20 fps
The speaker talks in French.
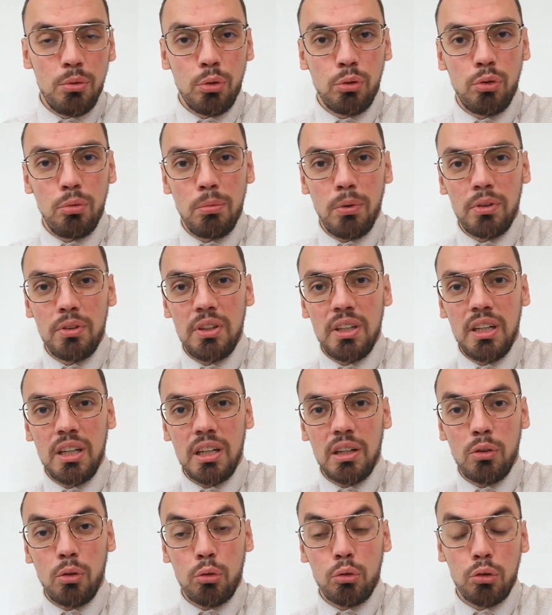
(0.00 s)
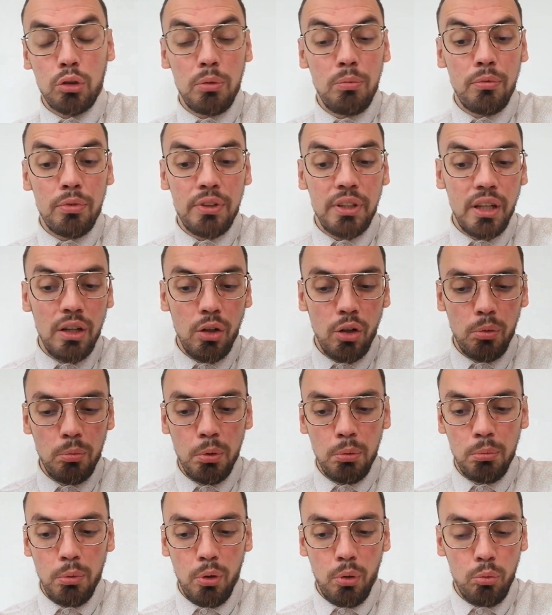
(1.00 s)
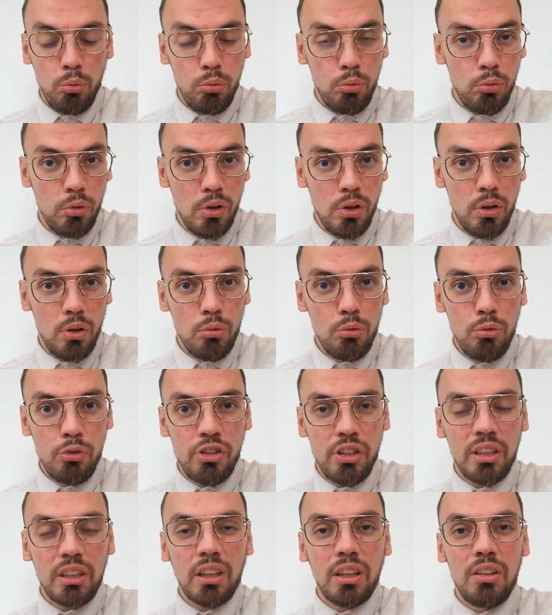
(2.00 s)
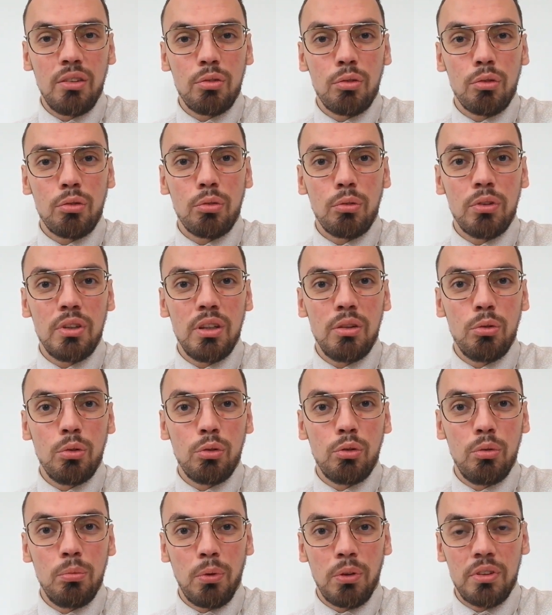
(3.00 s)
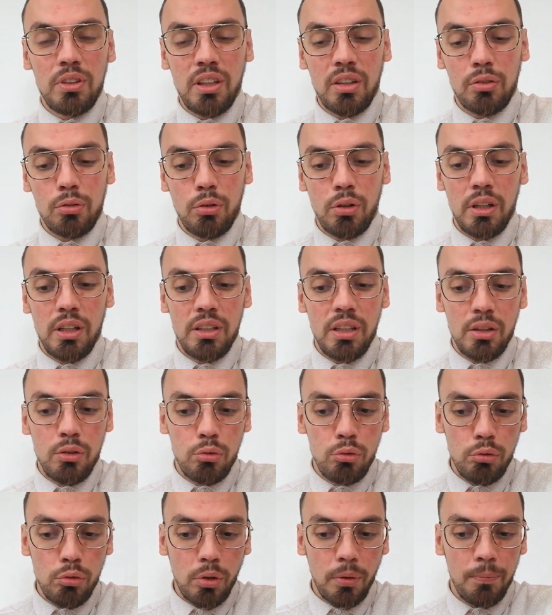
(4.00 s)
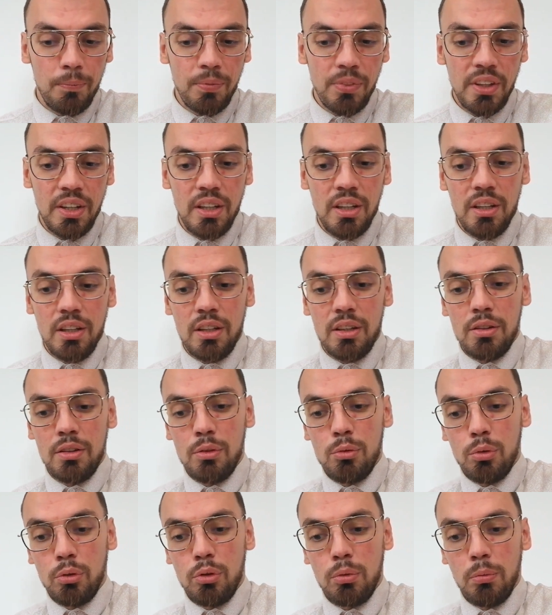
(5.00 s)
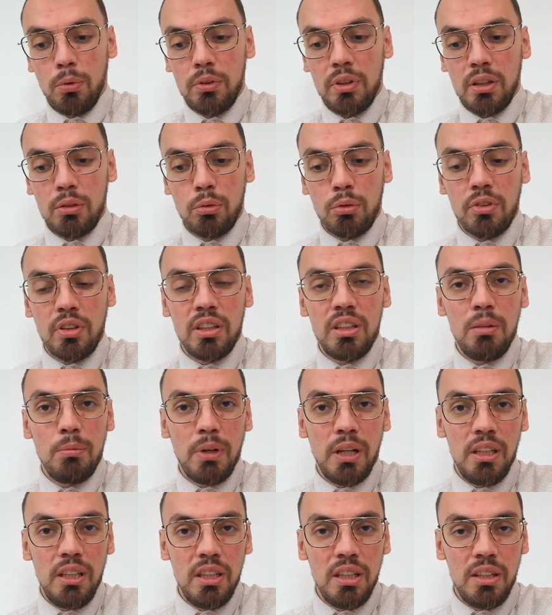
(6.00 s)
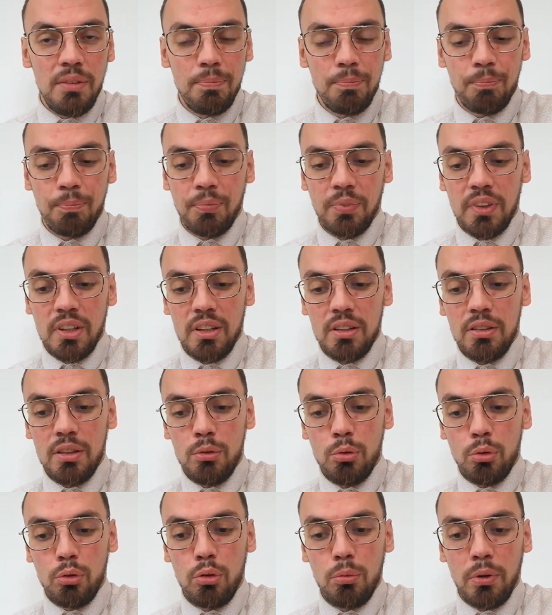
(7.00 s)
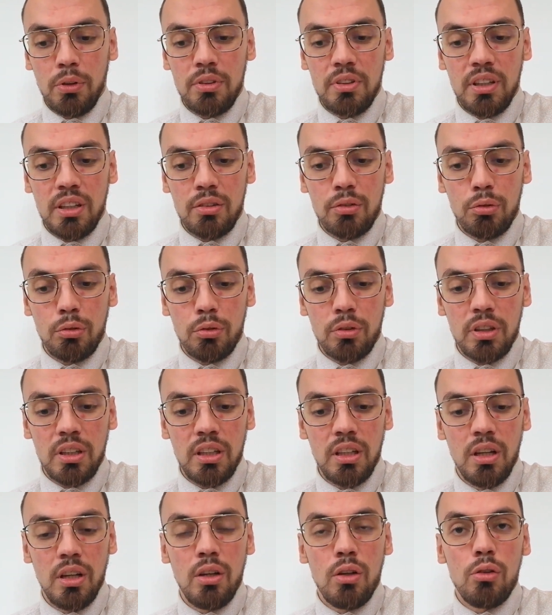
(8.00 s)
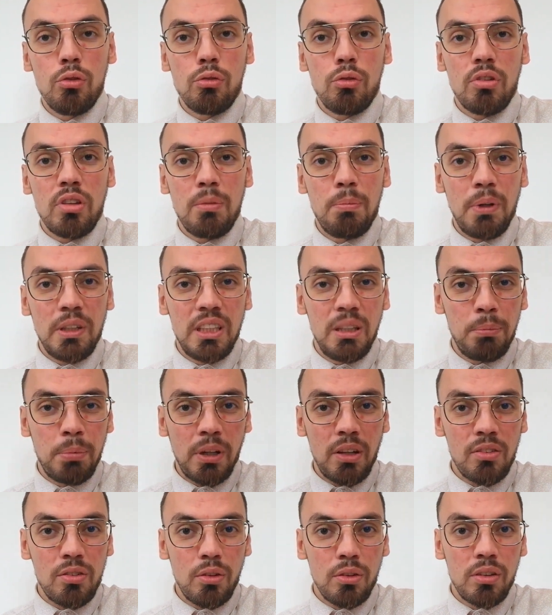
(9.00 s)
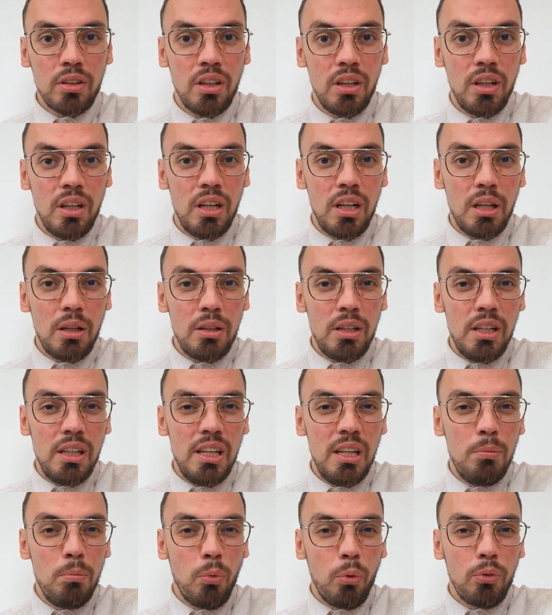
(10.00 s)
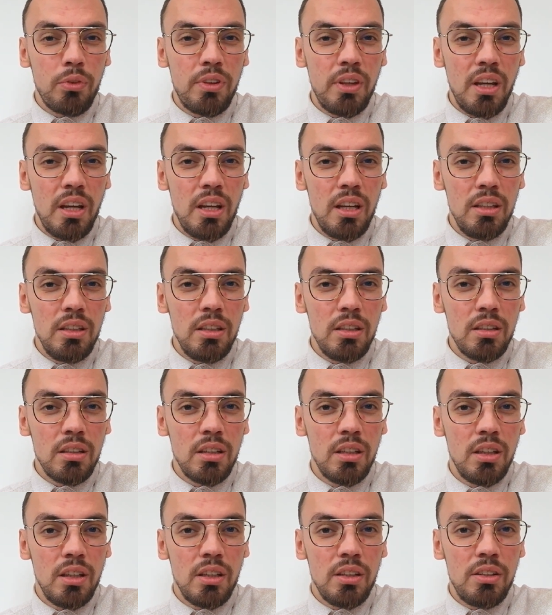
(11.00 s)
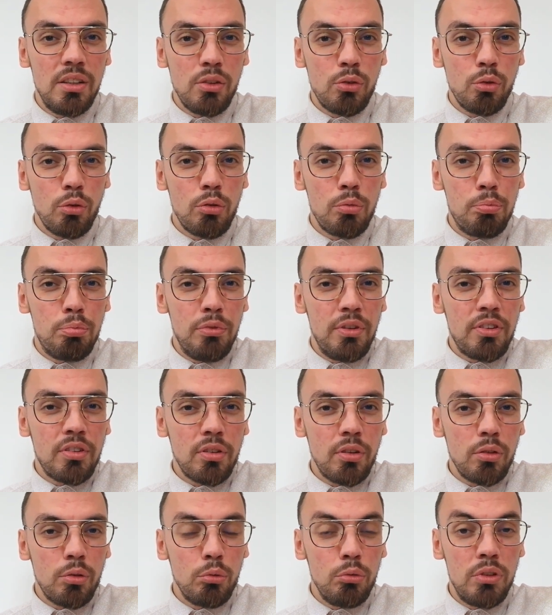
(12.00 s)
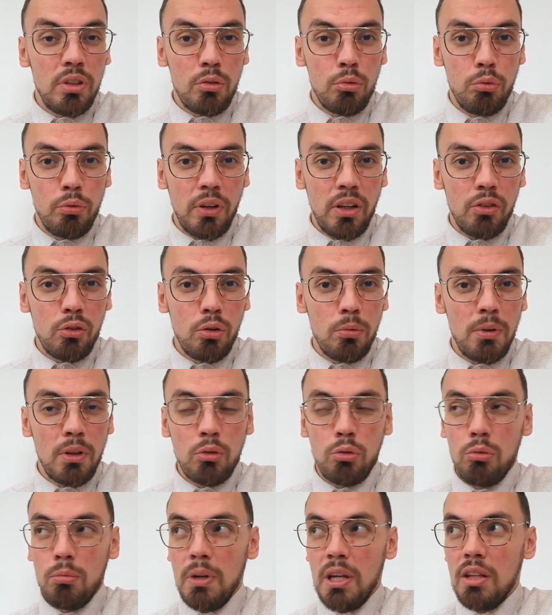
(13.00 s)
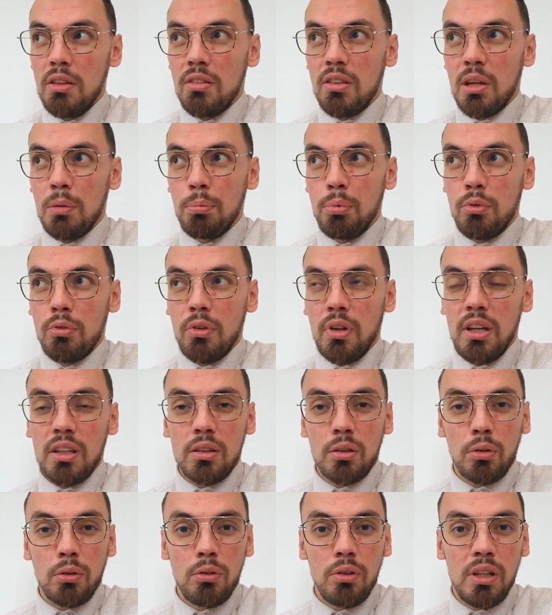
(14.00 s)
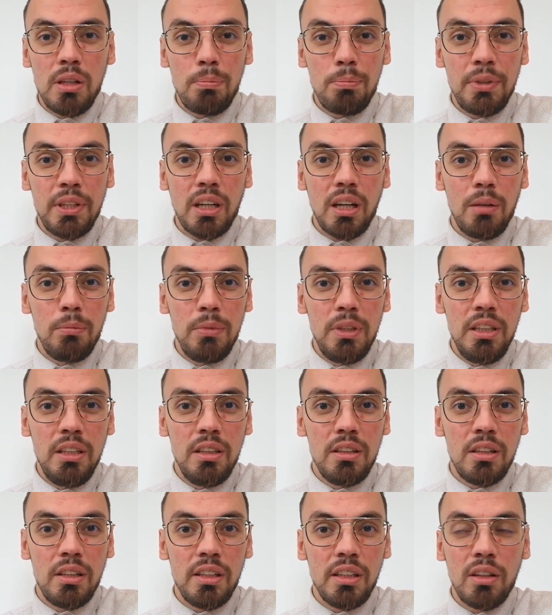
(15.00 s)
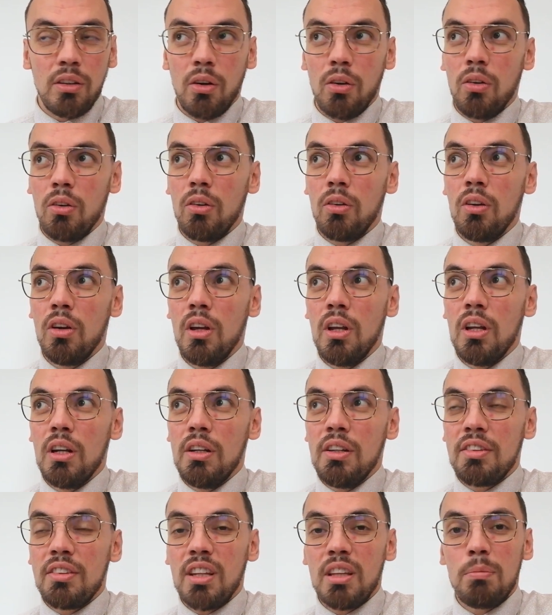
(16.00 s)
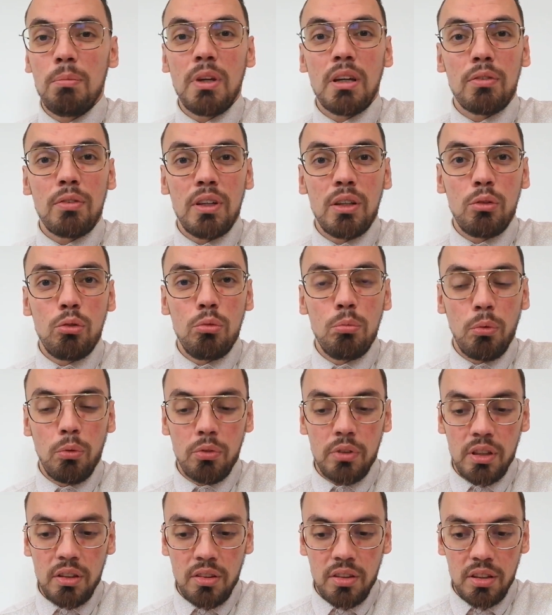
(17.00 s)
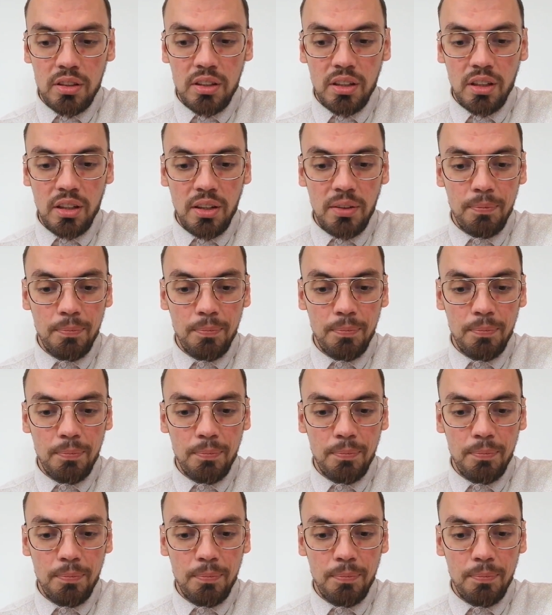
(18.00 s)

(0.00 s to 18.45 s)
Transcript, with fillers: documentaires. Alors ce qui me vient là au moment où, où j'écris, ce sont des documentaires sur la nature, des documentaires donc animaliers, des documentaires sur des, je ne sais pas, qui présentent les montagnes, des choses puissantes ou des ouvrages de mains humaines. Ça peut être les pyramides, les grands, les sept merveilles du monde, etc.